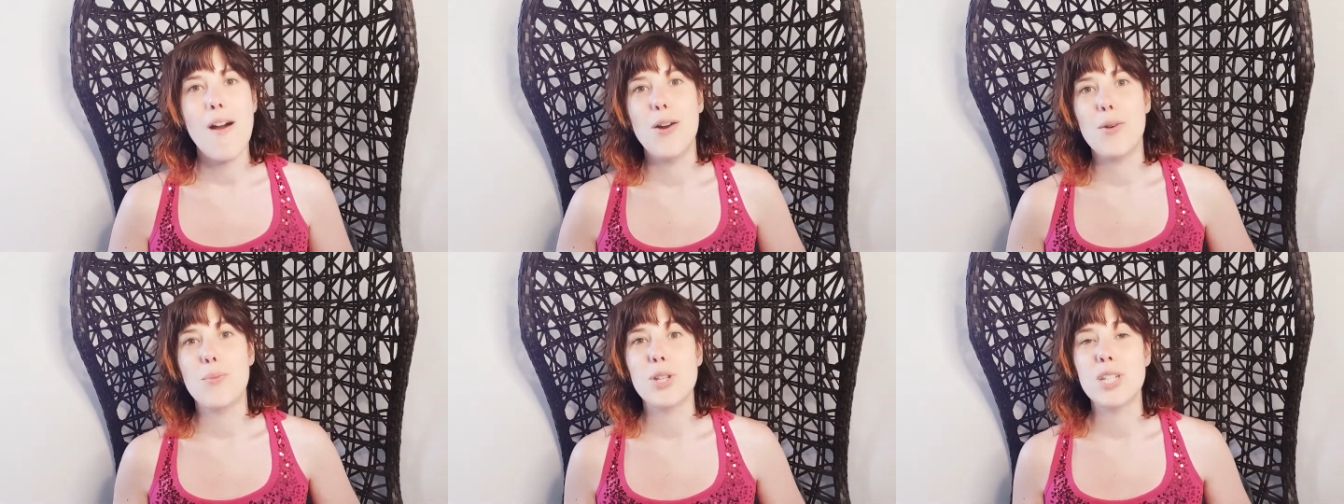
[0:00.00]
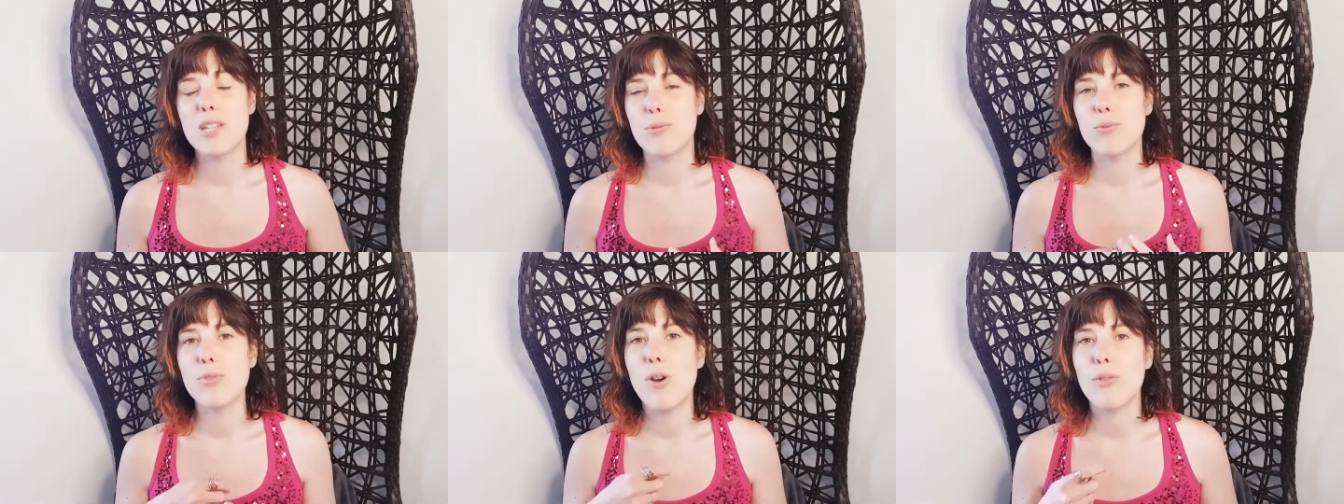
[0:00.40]
Euh, moi
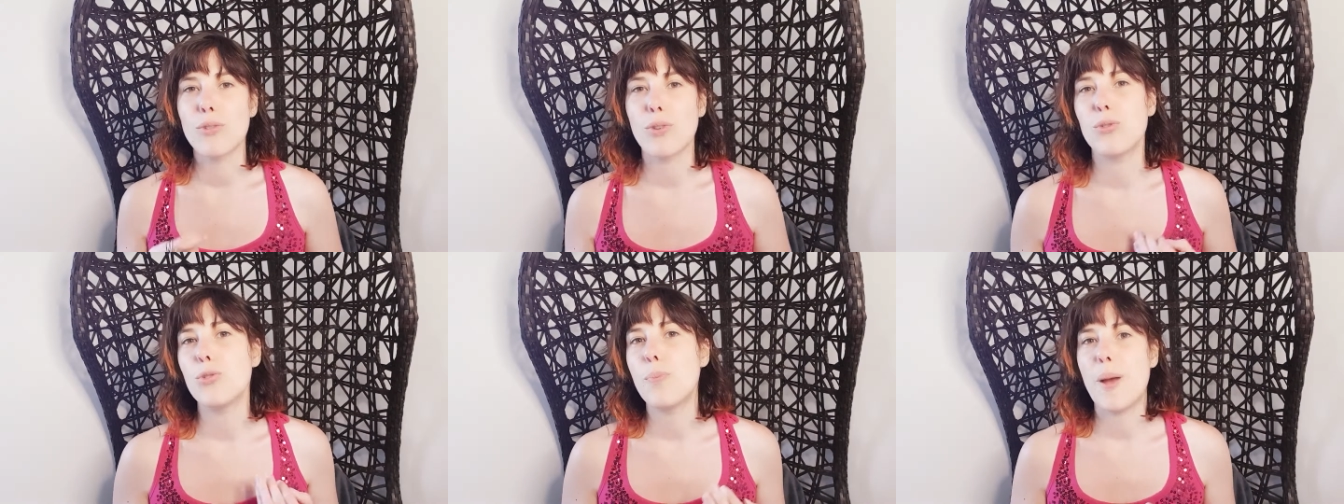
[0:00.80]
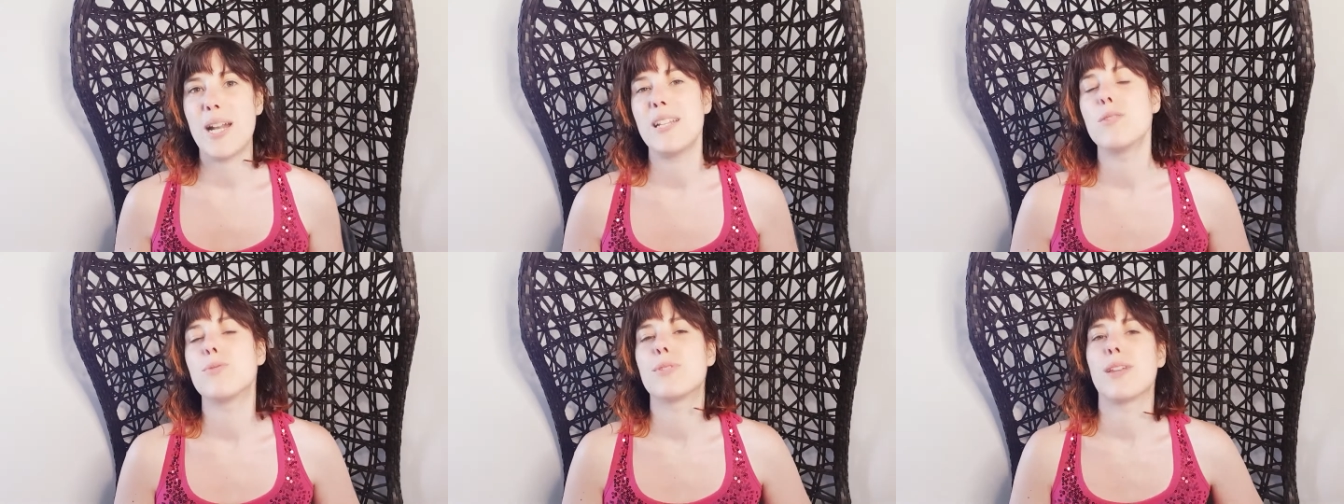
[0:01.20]
j'ai toujours entendu
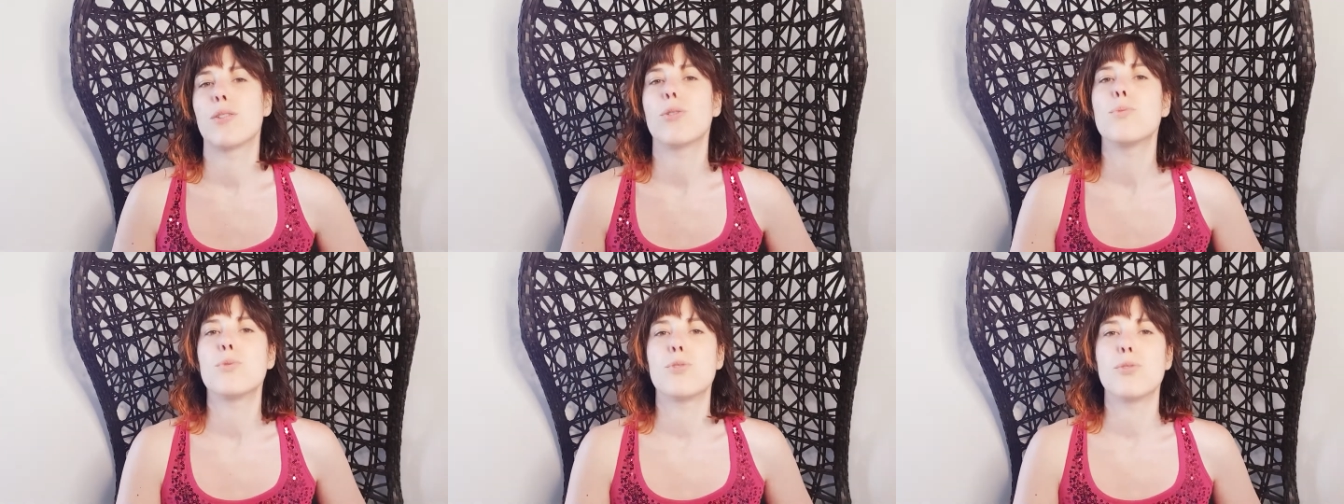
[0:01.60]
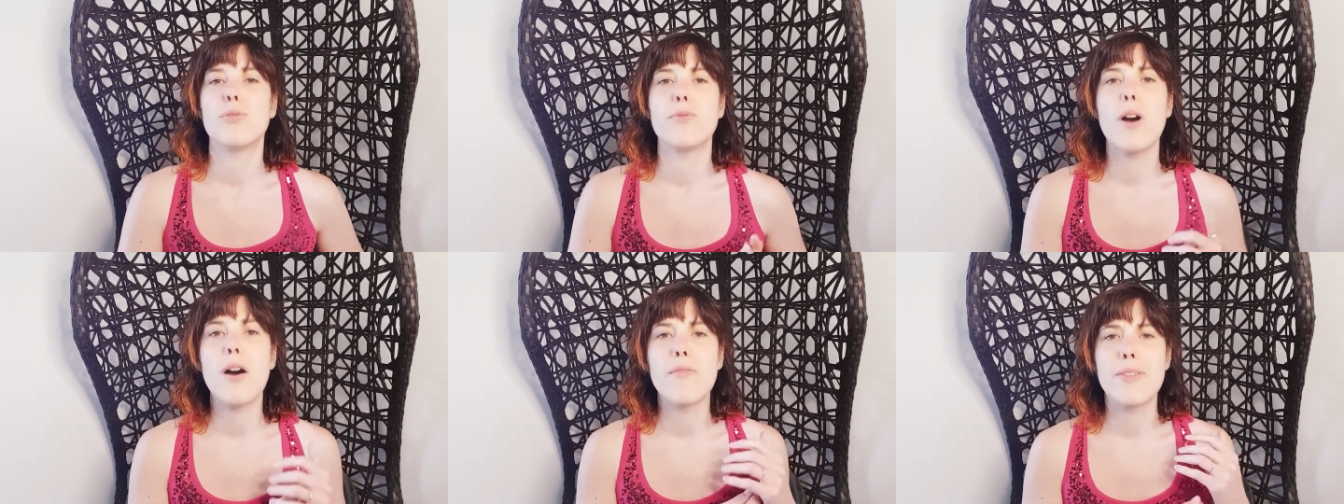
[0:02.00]
parler du syndrome du
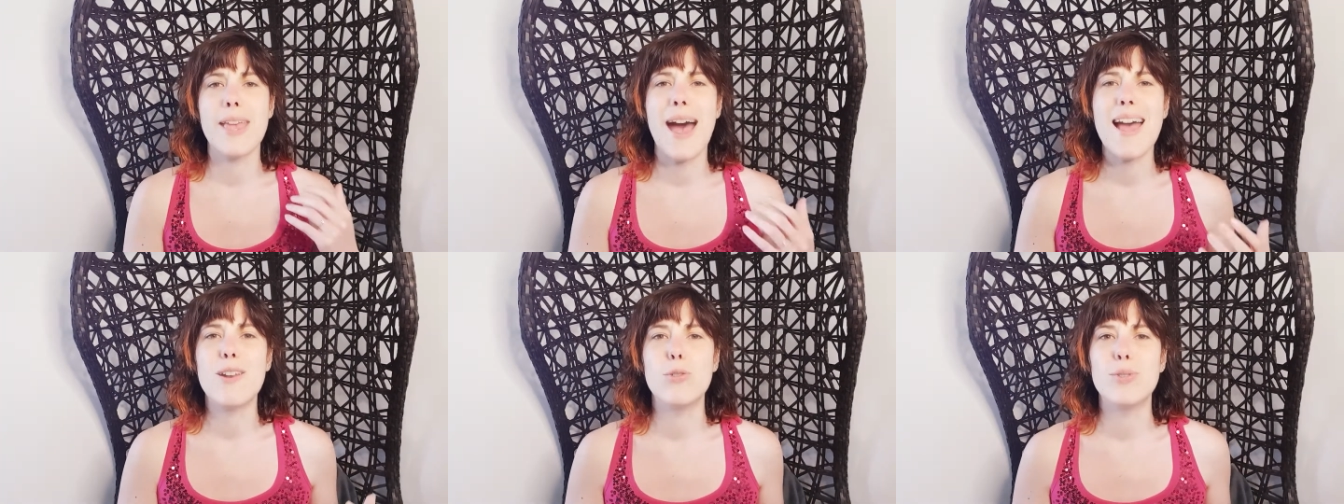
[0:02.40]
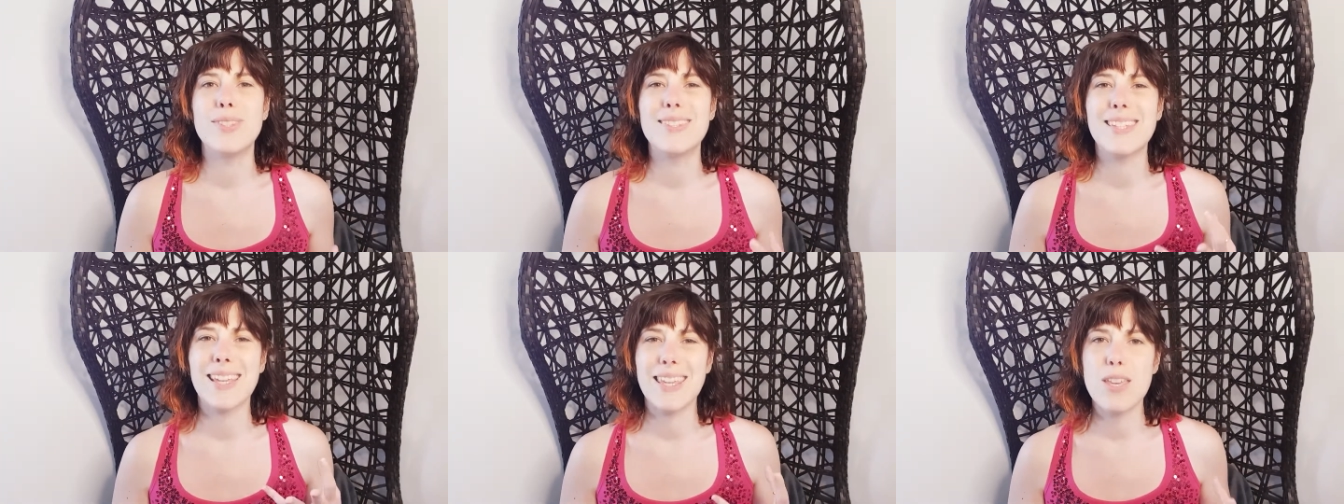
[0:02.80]
sauveur via
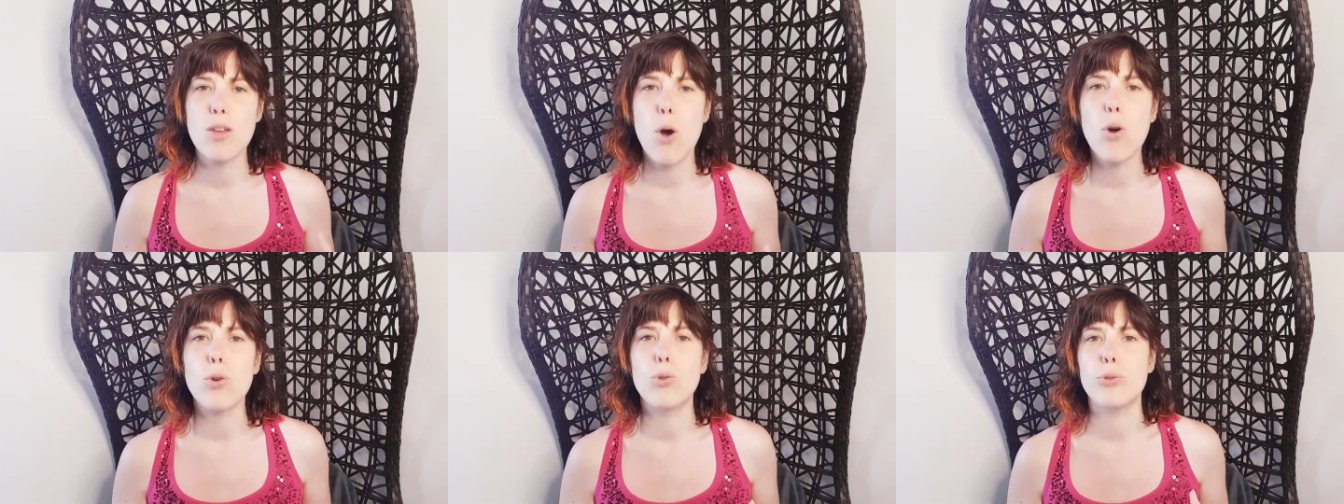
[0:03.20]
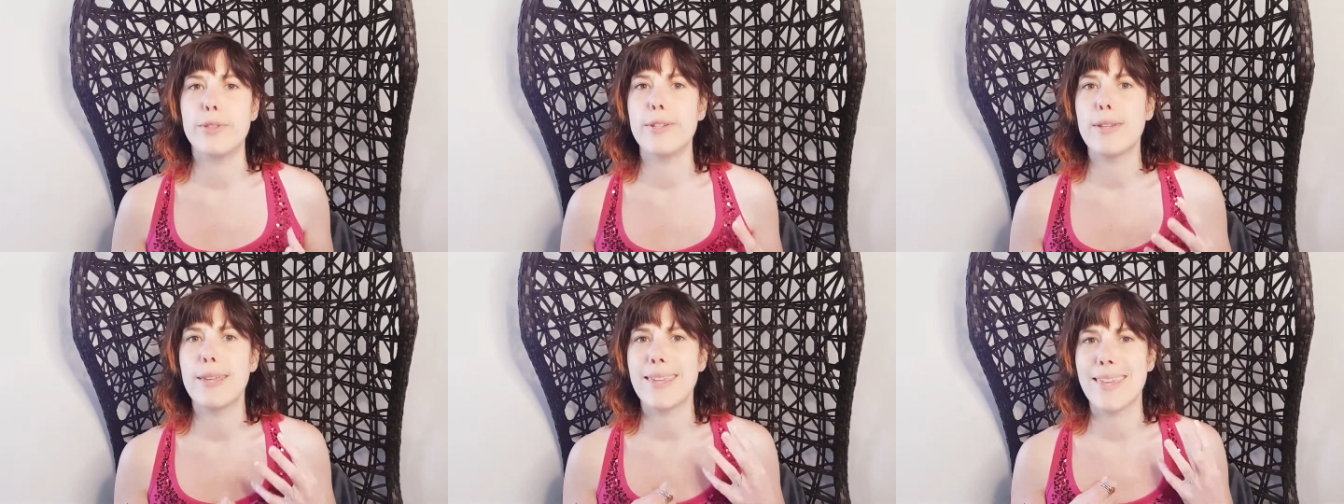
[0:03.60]
le triangle
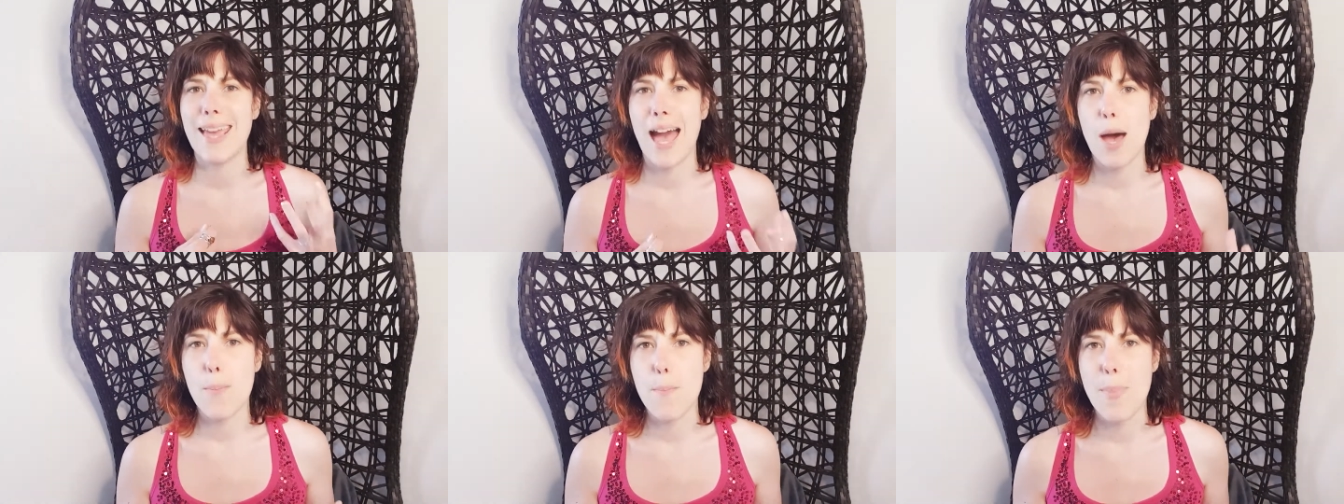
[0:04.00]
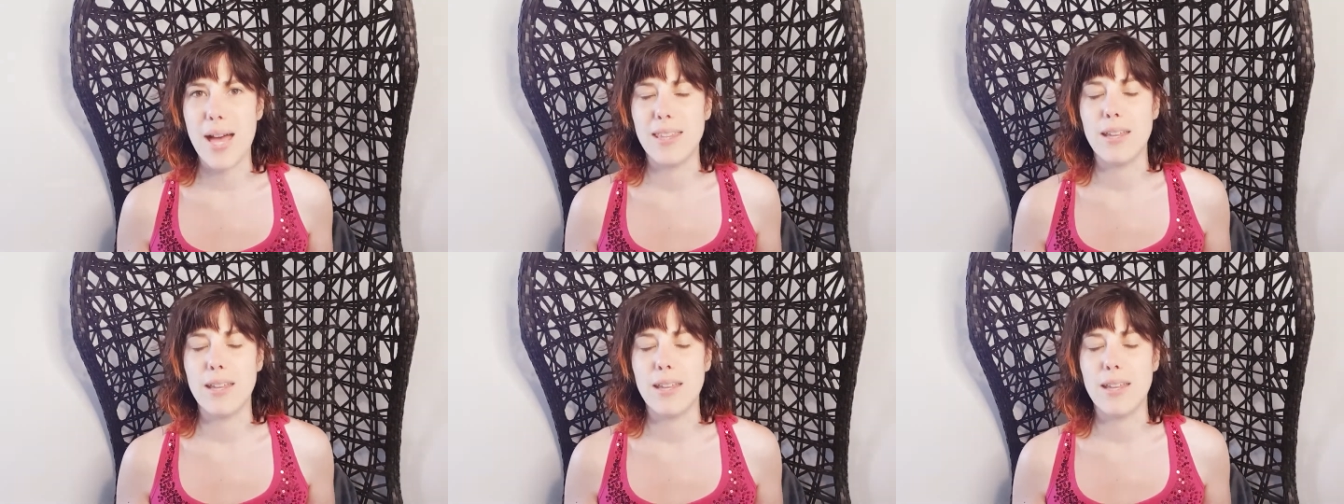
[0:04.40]
de Karpman.